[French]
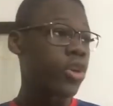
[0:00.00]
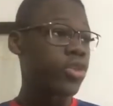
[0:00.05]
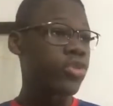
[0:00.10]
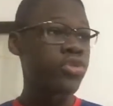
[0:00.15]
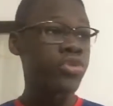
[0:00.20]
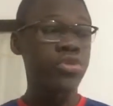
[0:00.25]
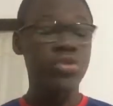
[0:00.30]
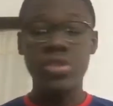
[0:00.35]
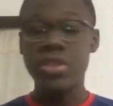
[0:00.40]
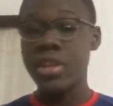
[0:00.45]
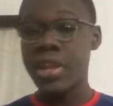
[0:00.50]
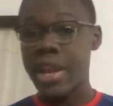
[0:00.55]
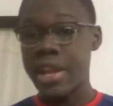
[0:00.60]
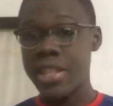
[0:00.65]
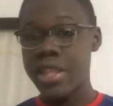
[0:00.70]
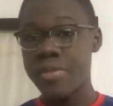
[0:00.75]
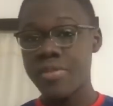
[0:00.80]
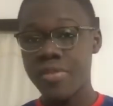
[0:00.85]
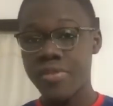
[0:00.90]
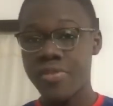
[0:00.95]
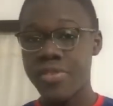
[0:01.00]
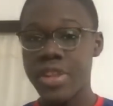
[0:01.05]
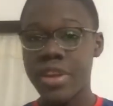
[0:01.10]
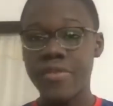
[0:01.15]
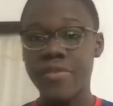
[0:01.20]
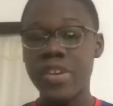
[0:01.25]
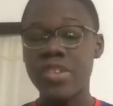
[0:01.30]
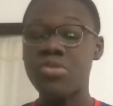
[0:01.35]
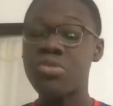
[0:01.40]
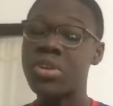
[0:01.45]
de, la demi-finale
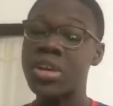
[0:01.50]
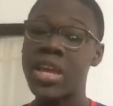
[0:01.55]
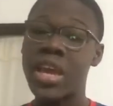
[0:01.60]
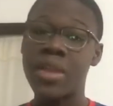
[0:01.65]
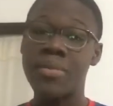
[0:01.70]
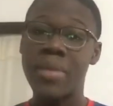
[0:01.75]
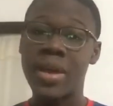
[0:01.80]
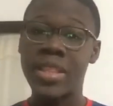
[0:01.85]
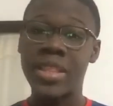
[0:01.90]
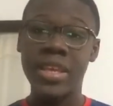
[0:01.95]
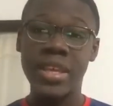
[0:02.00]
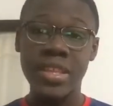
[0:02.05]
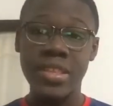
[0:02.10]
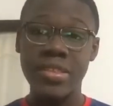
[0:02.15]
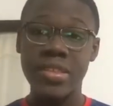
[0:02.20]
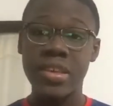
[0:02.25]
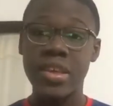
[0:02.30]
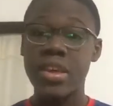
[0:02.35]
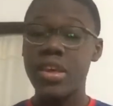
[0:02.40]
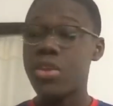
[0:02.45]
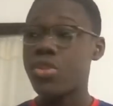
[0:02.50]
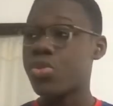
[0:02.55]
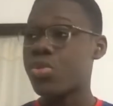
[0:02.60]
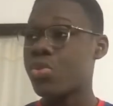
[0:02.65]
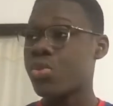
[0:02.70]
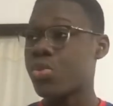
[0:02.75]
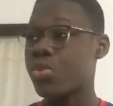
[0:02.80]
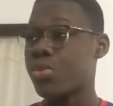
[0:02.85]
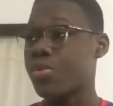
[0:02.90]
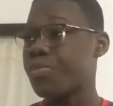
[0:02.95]
face au Real Madrid.
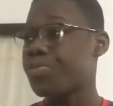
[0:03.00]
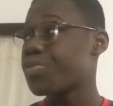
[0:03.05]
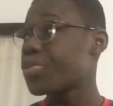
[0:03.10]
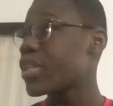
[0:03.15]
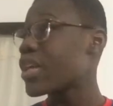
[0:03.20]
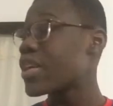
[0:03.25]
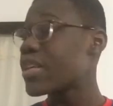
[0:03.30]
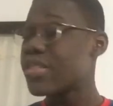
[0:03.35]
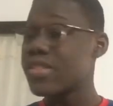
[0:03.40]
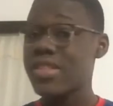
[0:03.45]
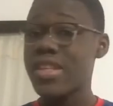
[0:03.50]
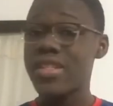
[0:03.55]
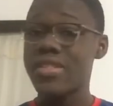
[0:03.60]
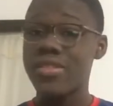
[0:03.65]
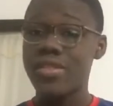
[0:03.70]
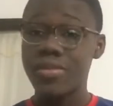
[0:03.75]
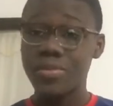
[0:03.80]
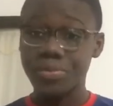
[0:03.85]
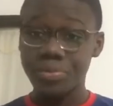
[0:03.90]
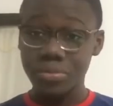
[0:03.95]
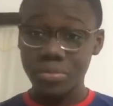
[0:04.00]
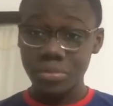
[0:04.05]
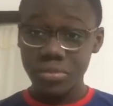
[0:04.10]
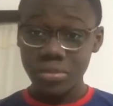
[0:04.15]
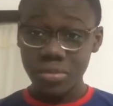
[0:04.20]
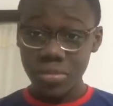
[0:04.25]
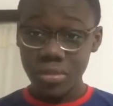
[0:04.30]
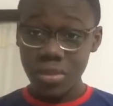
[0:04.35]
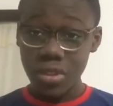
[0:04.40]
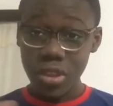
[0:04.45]
De cette
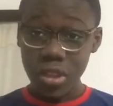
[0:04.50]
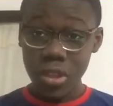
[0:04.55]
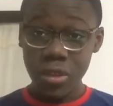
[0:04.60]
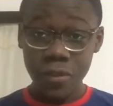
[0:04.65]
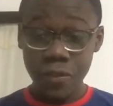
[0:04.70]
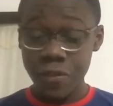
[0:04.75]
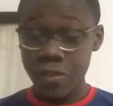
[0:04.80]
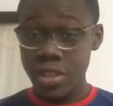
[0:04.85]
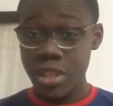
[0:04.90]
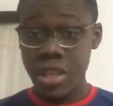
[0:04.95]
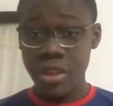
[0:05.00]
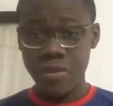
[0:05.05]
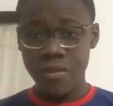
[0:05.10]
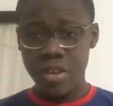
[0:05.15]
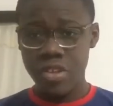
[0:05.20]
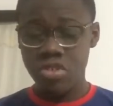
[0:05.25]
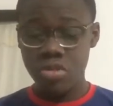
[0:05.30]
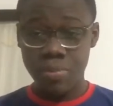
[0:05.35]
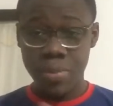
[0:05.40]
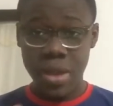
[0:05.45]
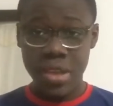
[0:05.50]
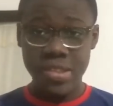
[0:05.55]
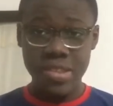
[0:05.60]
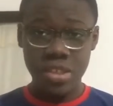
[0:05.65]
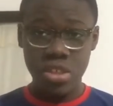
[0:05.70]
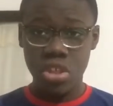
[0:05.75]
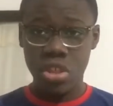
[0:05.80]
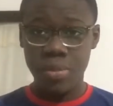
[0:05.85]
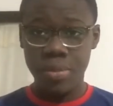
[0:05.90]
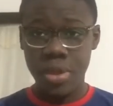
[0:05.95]
finale face au Paris
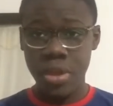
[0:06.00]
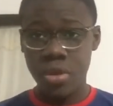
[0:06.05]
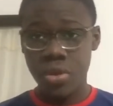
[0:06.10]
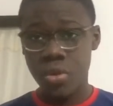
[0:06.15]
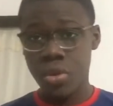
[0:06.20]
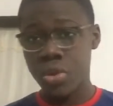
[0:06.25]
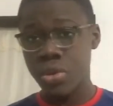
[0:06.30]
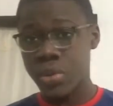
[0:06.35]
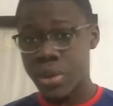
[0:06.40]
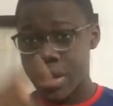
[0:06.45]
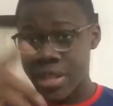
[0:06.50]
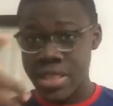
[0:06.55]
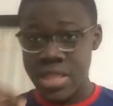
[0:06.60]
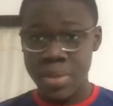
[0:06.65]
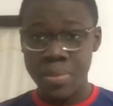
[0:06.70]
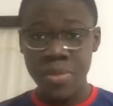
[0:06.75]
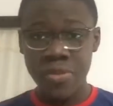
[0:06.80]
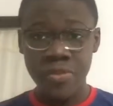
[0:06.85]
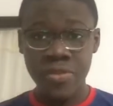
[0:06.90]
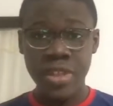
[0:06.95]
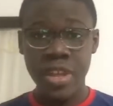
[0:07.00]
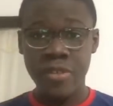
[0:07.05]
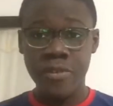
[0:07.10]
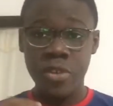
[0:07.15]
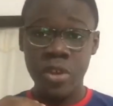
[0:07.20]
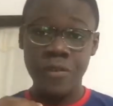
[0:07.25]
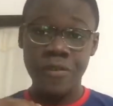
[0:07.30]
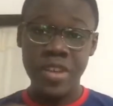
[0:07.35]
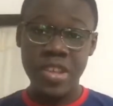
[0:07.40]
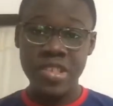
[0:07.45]
Saint-Germain. Encore de la demi-finale
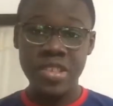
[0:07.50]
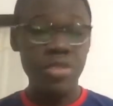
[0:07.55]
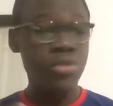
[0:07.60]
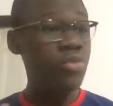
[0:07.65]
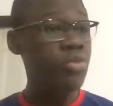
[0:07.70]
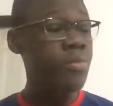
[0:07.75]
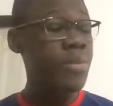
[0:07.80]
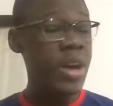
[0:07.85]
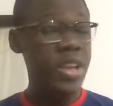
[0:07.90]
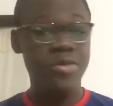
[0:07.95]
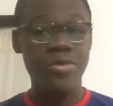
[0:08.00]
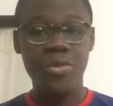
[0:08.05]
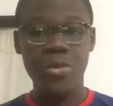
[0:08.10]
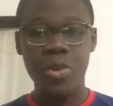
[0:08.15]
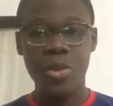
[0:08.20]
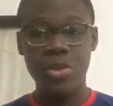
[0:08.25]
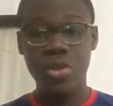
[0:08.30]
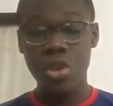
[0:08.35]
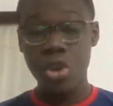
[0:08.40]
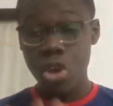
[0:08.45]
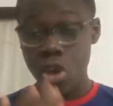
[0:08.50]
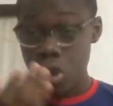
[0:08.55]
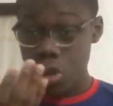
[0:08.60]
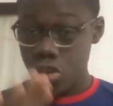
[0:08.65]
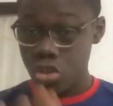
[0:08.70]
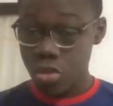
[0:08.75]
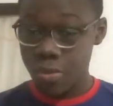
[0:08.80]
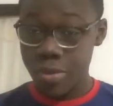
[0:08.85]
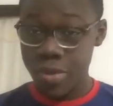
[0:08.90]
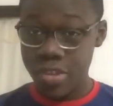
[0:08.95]
face à nous, Barcelone.
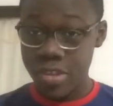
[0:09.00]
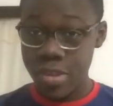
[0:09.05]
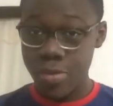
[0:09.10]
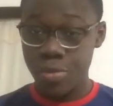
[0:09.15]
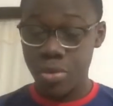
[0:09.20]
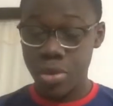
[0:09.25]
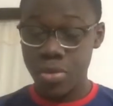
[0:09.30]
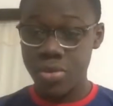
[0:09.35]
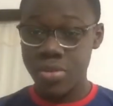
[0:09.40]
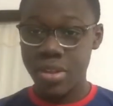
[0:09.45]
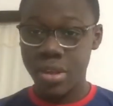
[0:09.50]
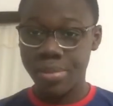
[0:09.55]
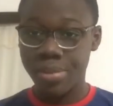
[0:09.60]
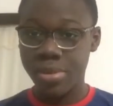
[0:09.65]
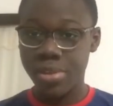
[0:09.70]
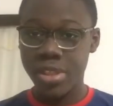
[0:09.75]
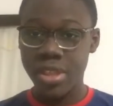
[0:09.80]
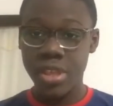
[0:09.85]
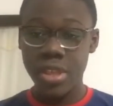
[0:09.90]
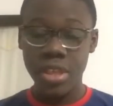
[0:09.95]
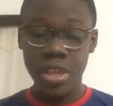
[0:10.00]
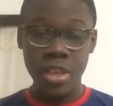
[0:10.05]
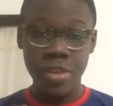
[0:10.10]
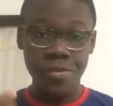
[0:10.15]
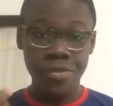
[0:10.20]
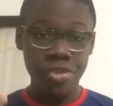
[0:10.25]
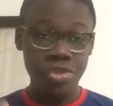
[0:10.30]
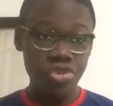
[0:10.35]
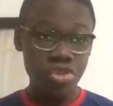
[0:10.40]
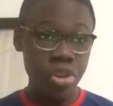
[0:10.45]
Je pense qu'il pourrait nous apporter
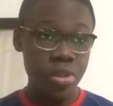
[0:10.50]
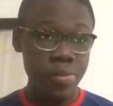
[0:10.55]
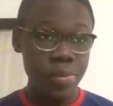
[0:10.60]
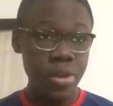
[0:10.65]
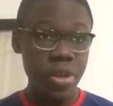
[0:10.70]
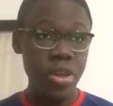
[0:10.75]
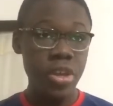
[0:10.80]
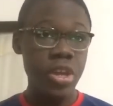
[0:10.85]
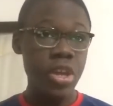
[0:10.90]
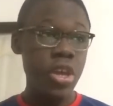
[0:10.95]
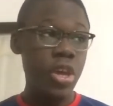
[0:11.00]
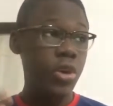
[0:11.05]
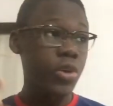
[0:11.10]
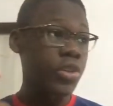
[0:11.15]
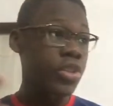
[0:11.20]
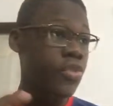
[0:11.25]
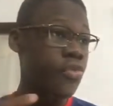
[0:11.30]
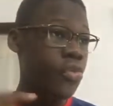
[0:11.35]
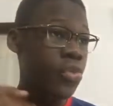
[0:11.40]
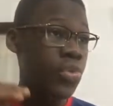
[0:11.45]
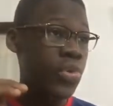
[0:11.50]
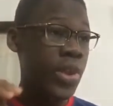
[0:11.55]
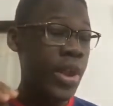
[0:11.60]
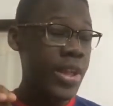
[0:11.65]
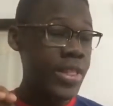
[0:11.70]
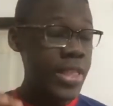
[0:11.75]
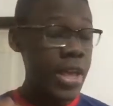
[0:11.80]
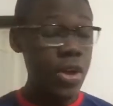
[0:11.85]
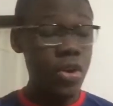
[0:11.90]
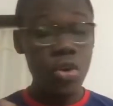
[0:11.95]
éventuellement au niveau de
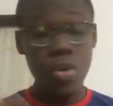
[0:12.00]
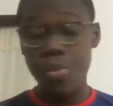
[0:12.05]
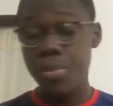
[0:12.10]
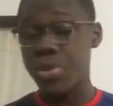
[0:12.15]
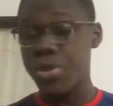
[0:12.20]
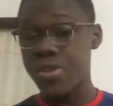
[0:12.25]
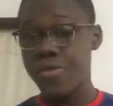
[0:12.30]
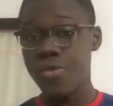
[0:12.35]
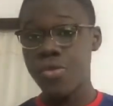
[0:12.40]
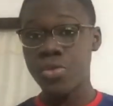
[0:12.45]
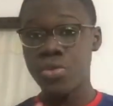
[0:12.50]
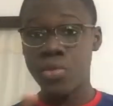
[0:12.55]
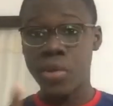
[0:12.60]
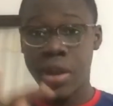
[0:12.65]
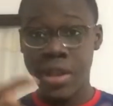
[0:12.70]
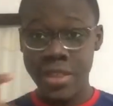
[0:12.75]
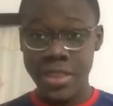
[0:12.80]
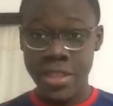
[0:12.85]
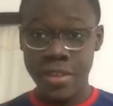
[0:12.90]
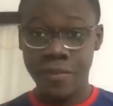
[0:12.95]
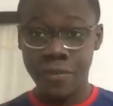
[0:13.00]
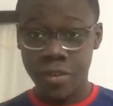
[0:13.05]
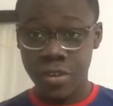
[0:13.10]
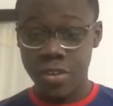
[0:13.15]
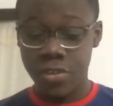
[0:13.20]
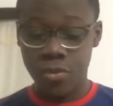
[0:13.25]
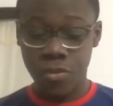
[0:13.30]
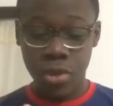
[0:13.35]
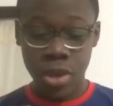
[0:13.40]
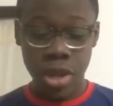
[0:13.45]
l'attaque comme au niveau de la
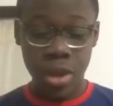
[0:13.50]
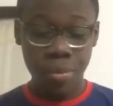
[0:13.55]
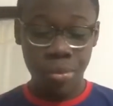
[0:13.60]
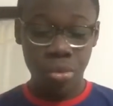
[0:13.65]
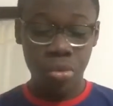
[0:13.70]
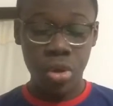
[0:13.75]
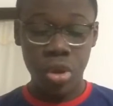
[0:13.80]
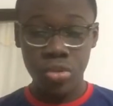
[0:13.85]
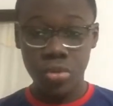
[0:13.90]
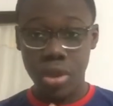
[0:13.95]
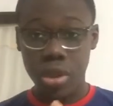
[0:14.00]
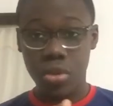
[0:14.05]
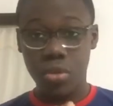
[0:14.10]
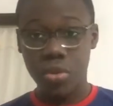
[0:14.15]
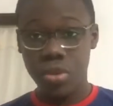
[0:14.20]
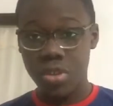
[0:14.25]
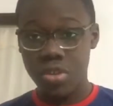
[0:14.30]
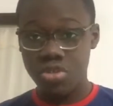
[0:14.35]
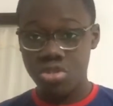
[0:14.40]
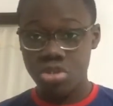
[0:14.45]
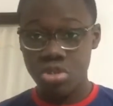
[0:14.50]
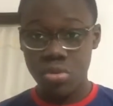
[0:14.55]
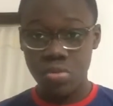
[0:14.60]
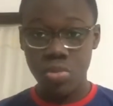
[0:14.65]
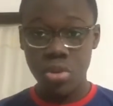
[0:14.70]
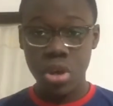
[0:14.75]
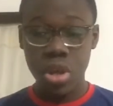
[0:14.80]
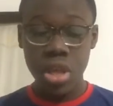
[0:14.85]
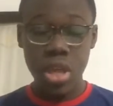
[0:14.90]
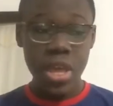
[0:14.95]
défense. Voilà pourquoi on doit recruter selon
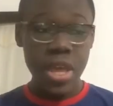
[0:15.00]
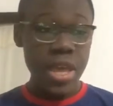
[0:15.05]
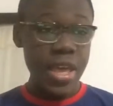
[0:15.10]
moi